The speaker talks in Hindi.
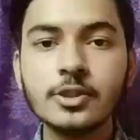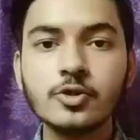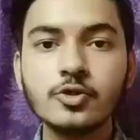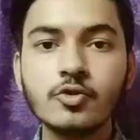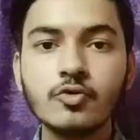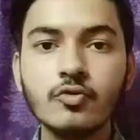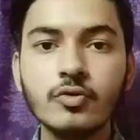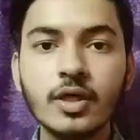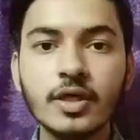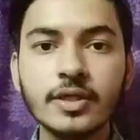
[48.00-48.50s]

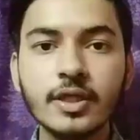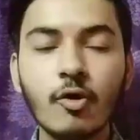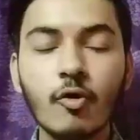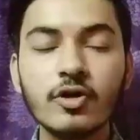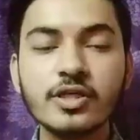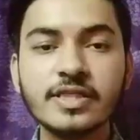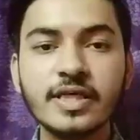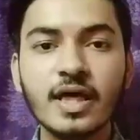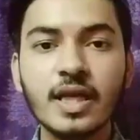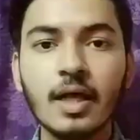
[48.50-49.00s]
जरूर कर दें
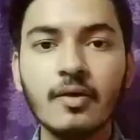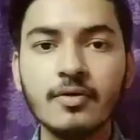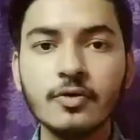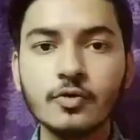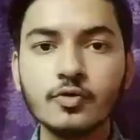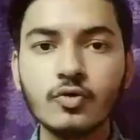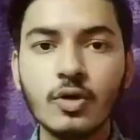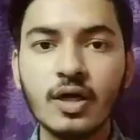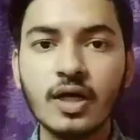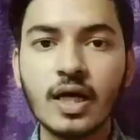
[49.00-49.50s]
और इसके अलावा
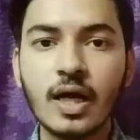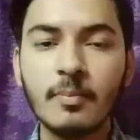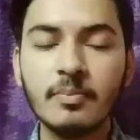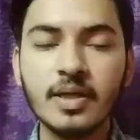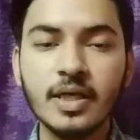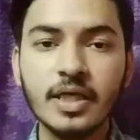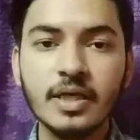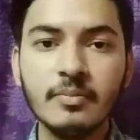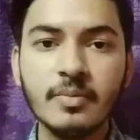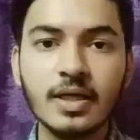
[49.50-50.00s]
दोस्तों अगर
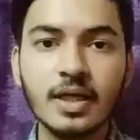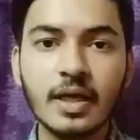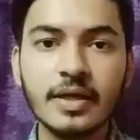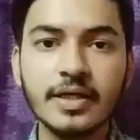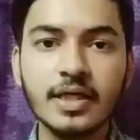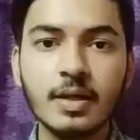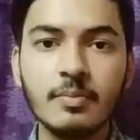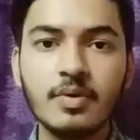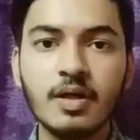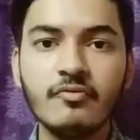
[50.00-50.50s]
आपने ईमेल
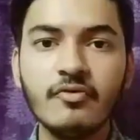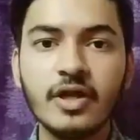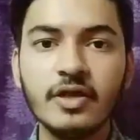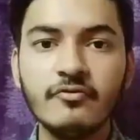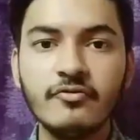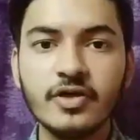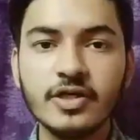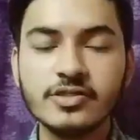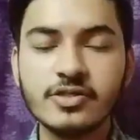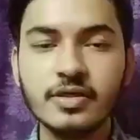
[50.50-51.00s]
आईडी अपना
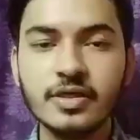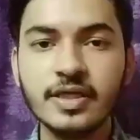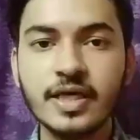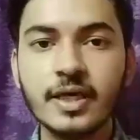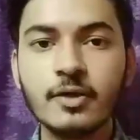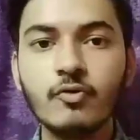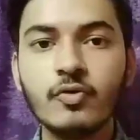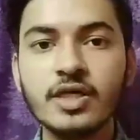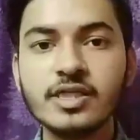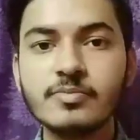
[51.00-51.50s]
वेरिफिकेशन नहीं
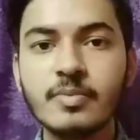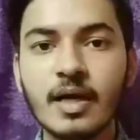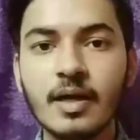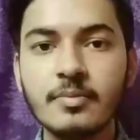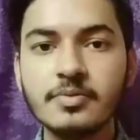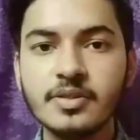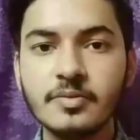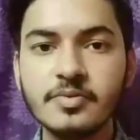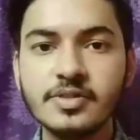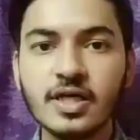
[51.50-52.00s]
किया क्योंकि इस बार
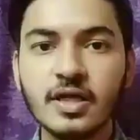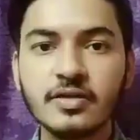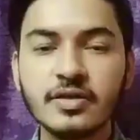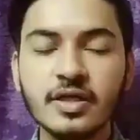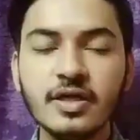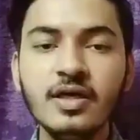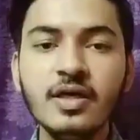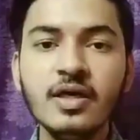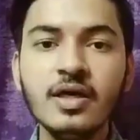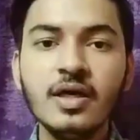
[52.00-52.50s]
आप सभी
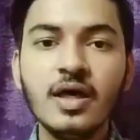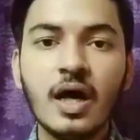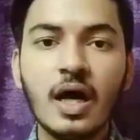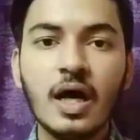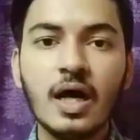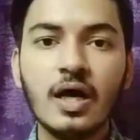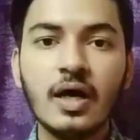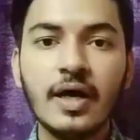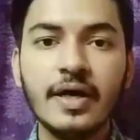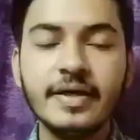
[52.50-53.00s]
जानते
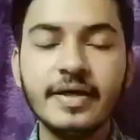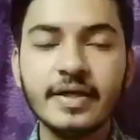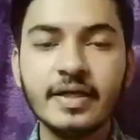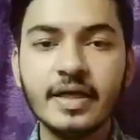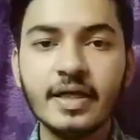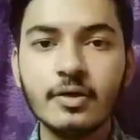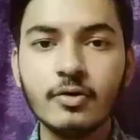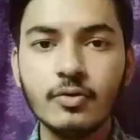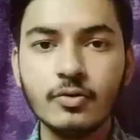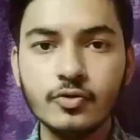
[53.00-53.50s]
हैं एनटी
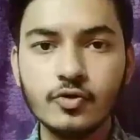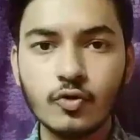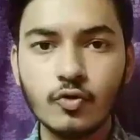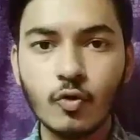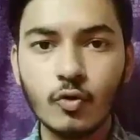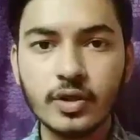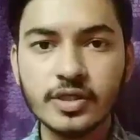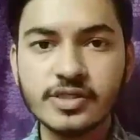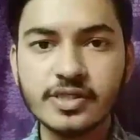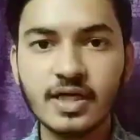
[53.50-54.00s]
ने जो
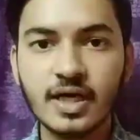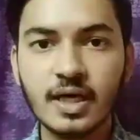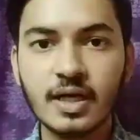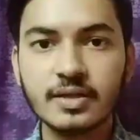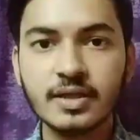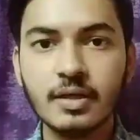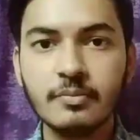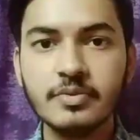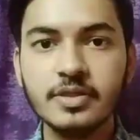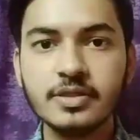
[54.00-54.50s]
नोटिस निकाला
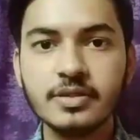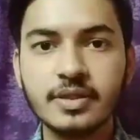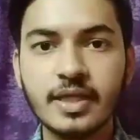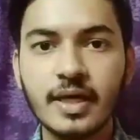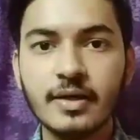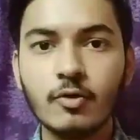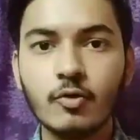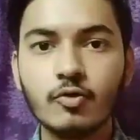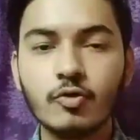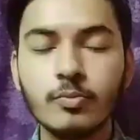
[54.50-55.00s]
था अभी
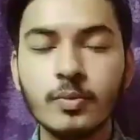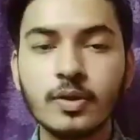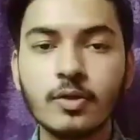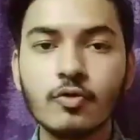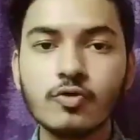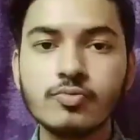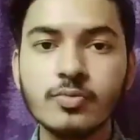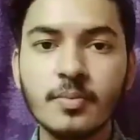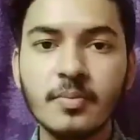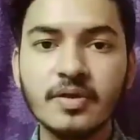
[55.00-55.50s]
टेंथ अक्टूबर
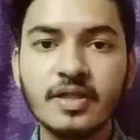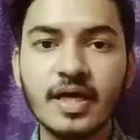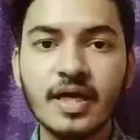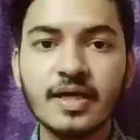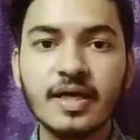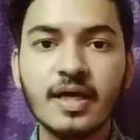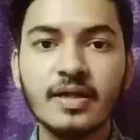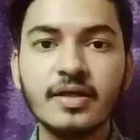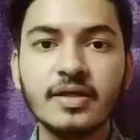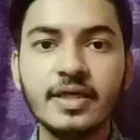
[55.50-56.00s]
को उसमें
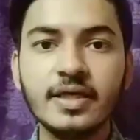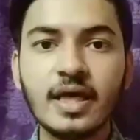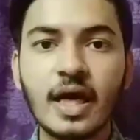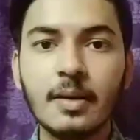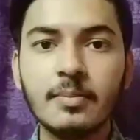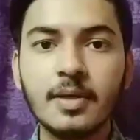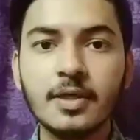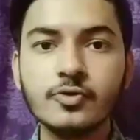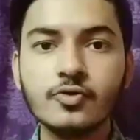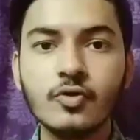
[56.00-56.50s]
बताया गया था कि
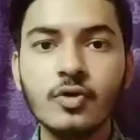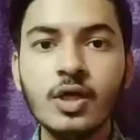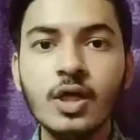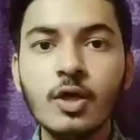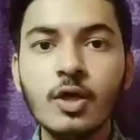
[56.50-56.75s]
आपका जो